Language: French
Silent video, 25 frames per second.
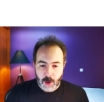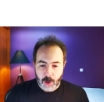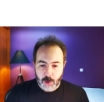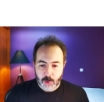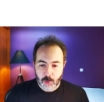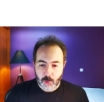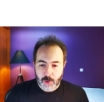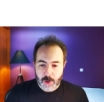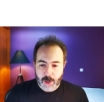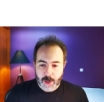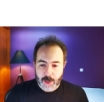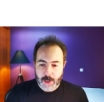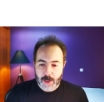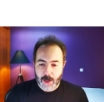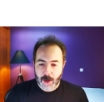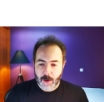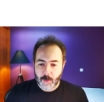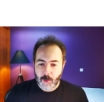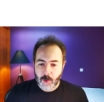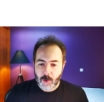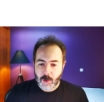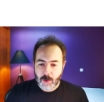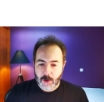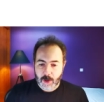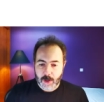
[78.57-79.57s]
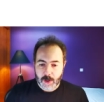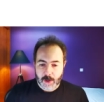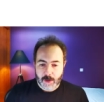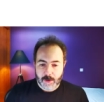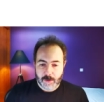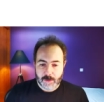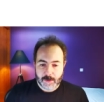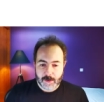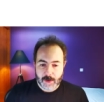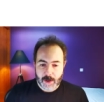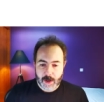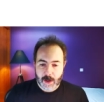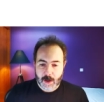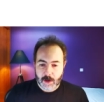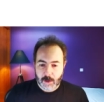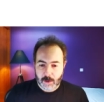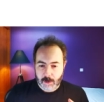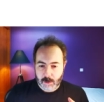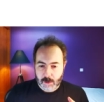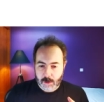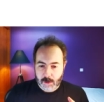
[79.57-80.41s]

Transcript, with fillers: Donc là, clairement, c'est